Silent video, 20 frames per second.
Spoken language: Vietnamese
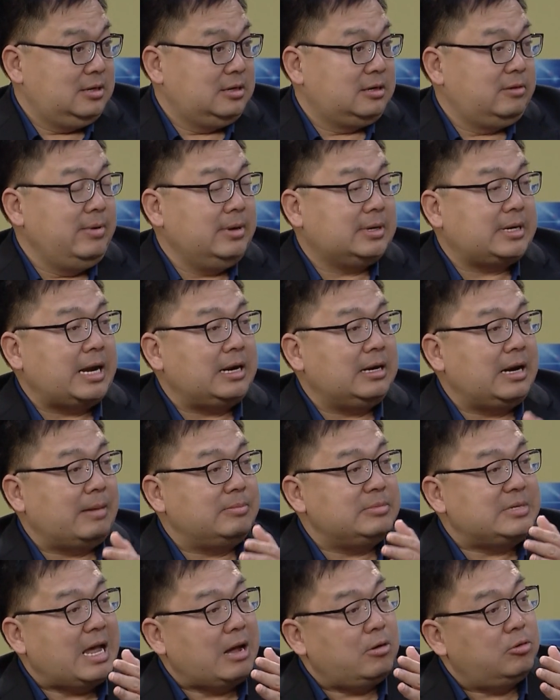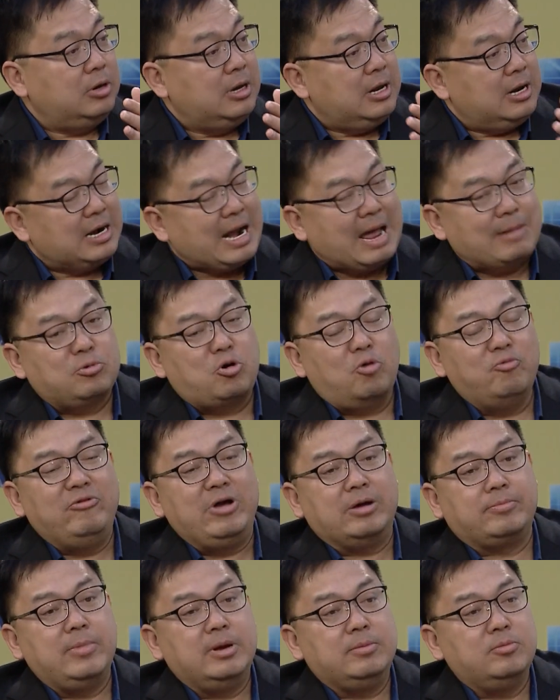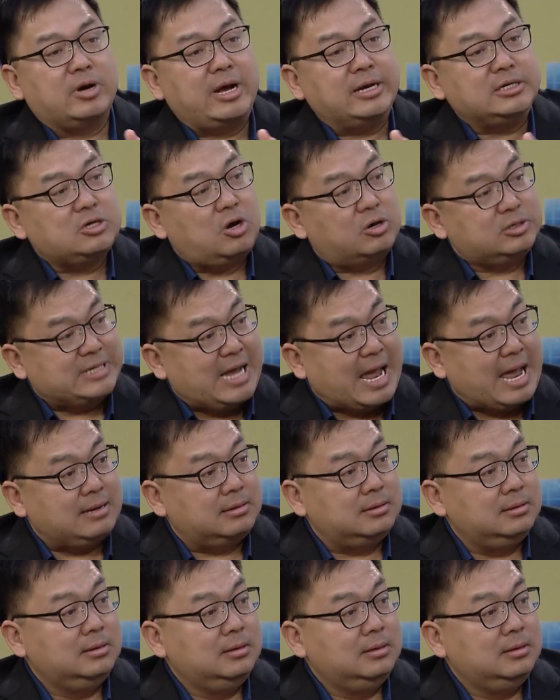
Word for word: biết cách làm sao làm công việc mình một cách rõ ràng